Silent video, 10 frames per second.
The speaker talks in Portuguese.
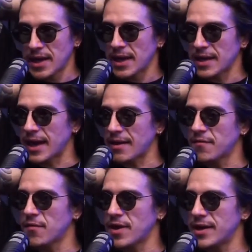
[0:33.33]
E aí
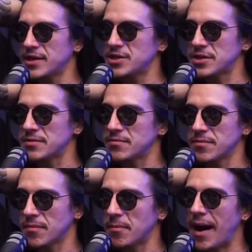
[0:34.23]
foi ali de
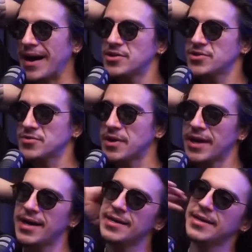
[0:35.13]
março,
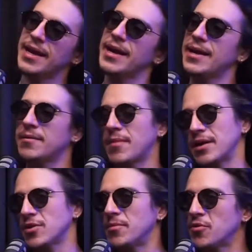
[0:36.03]
né? Até
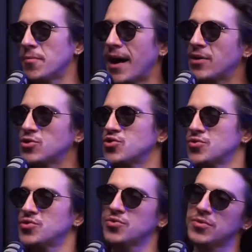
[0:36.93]
março, abril, maio, junho,
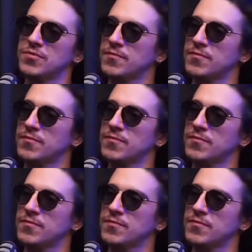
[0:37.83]
julho.